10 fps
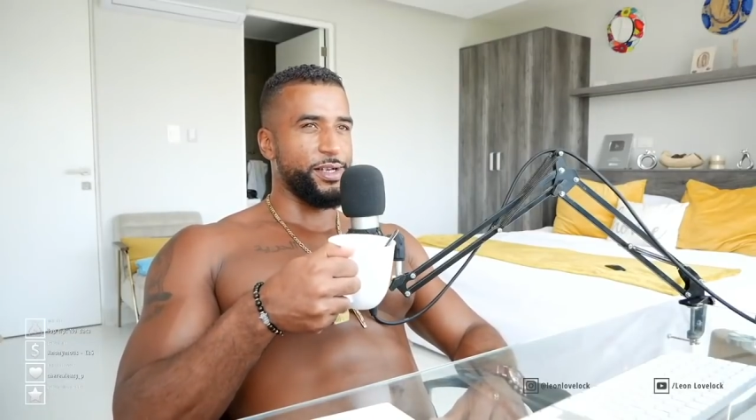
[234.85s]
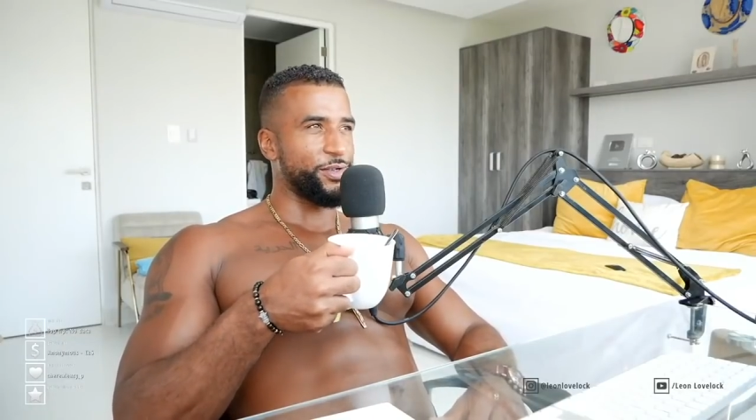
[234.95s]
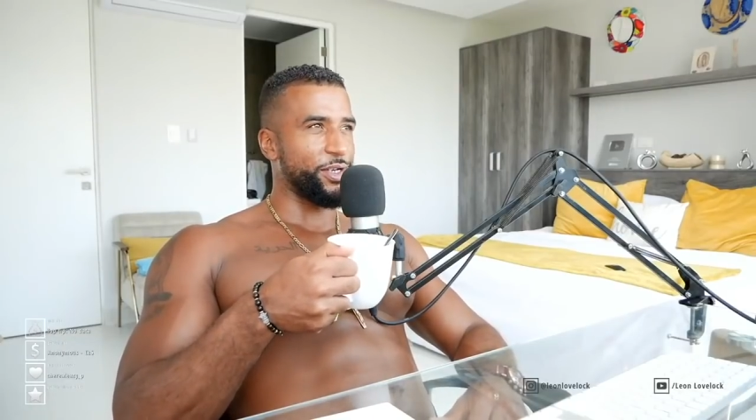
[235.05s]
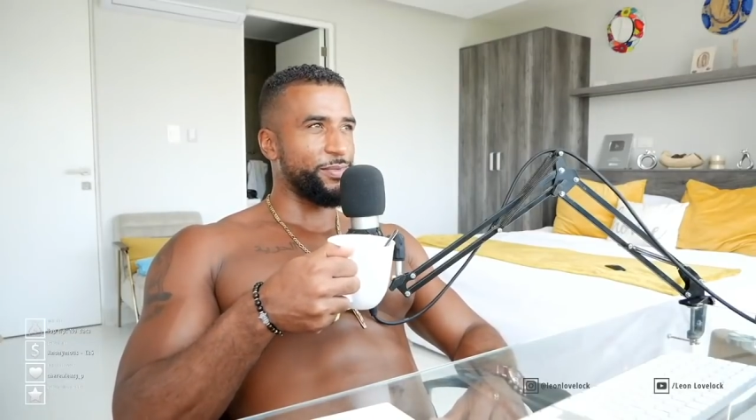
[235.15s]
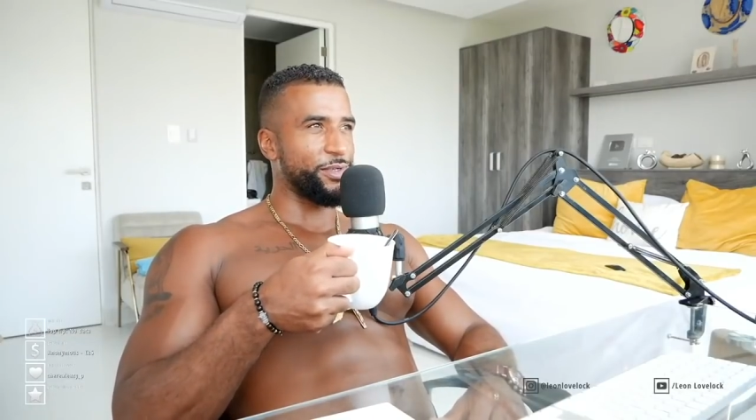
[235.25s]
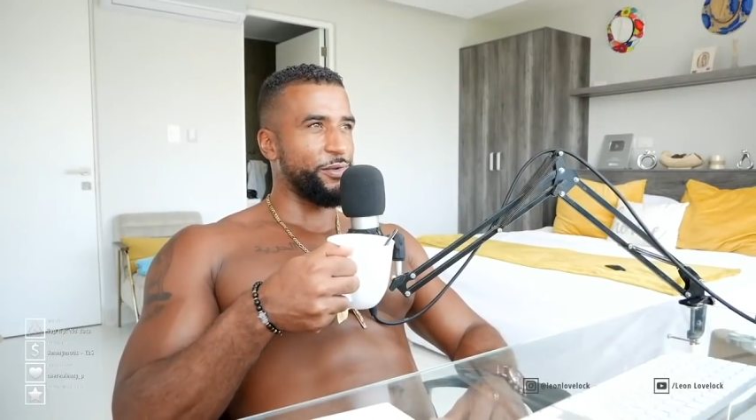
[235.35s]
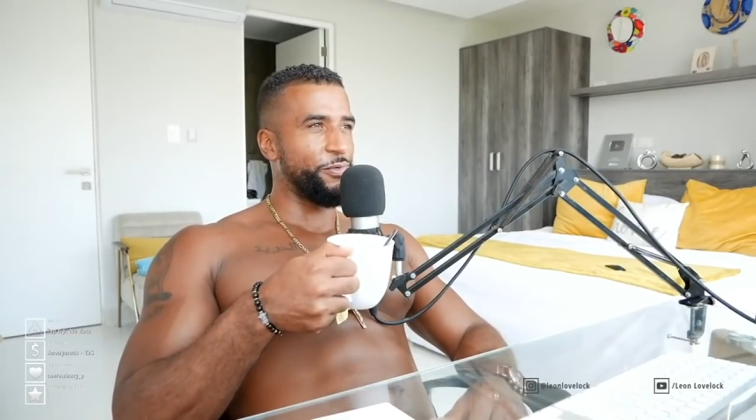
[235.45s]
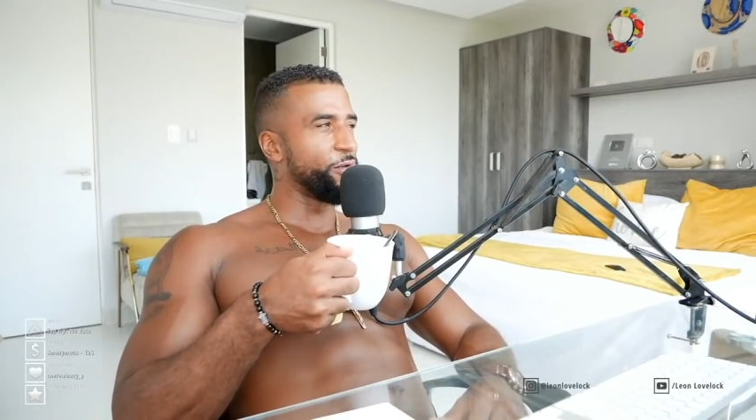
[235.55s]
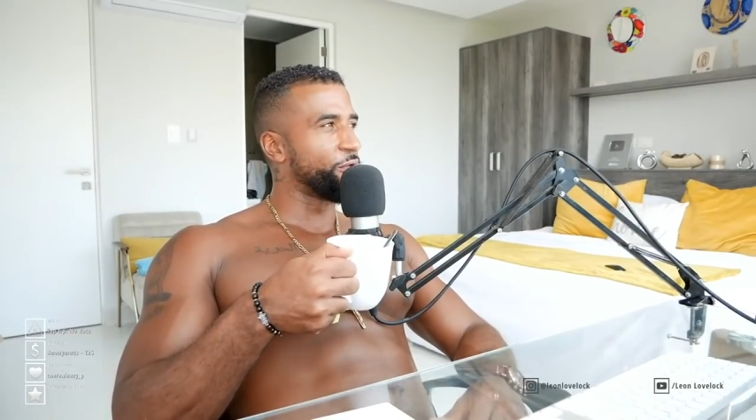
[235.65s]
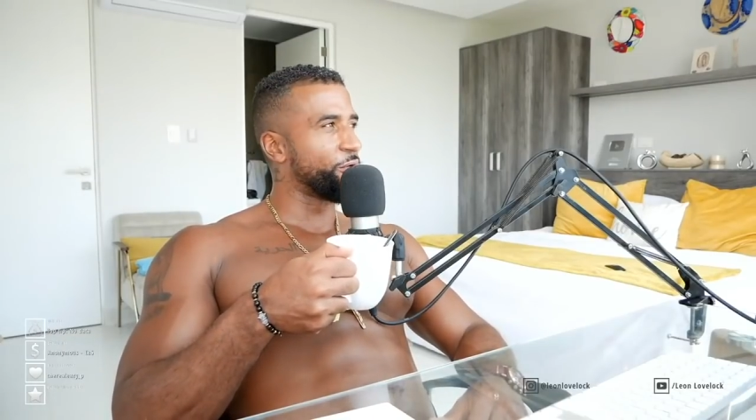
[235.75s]
Also ich habe das
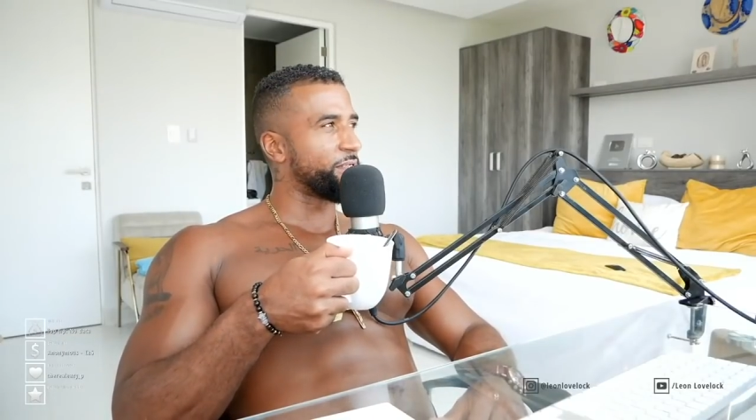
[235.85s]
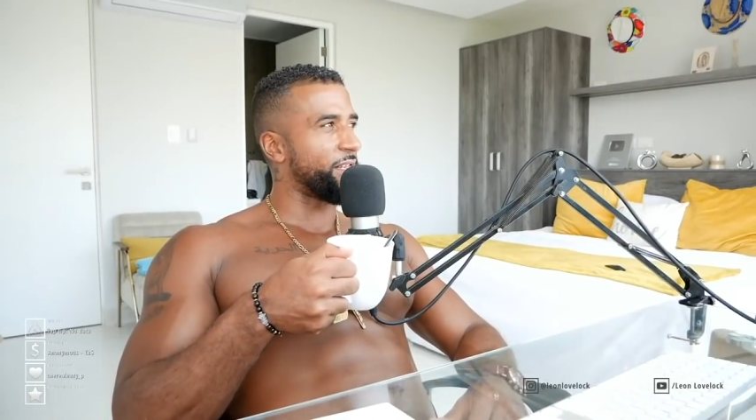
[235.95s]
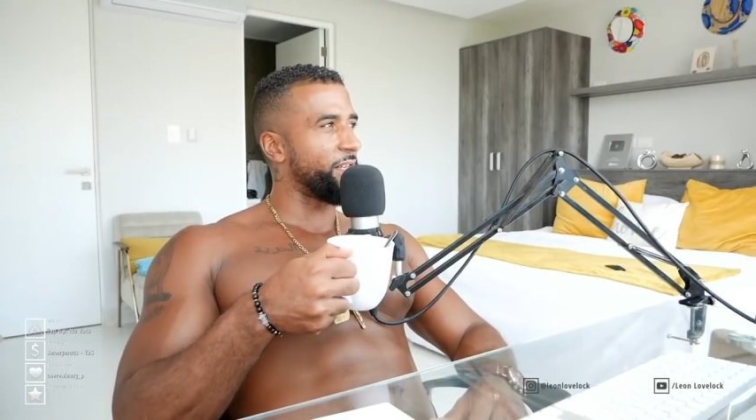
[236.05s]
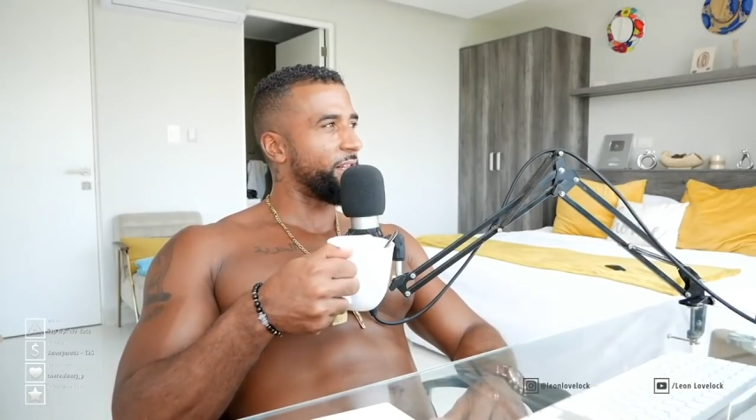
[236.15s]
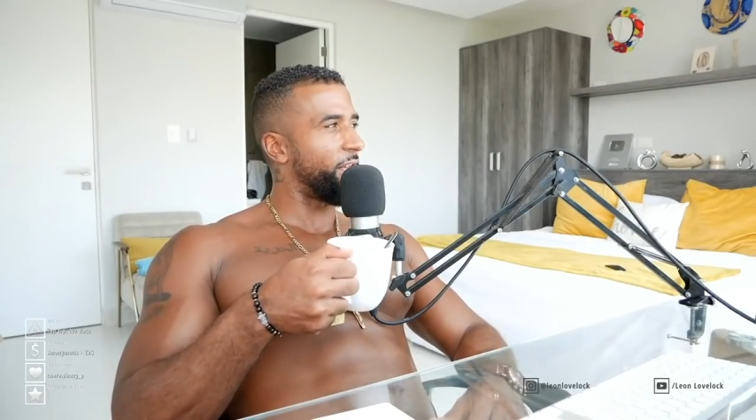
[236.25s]
Gefühl, so 10,